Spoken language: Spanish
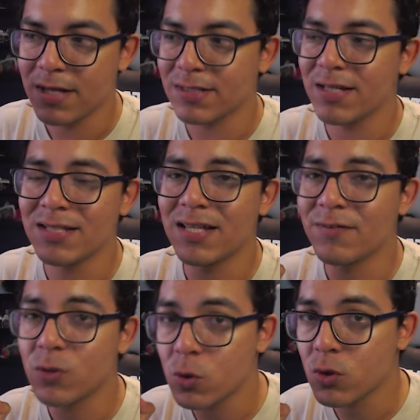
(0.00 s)
así que esta
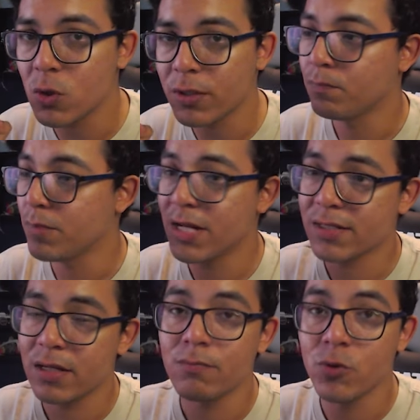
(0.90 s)
solución viene a
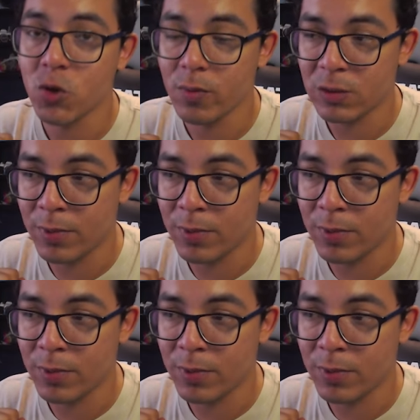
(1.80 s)
ser mucho más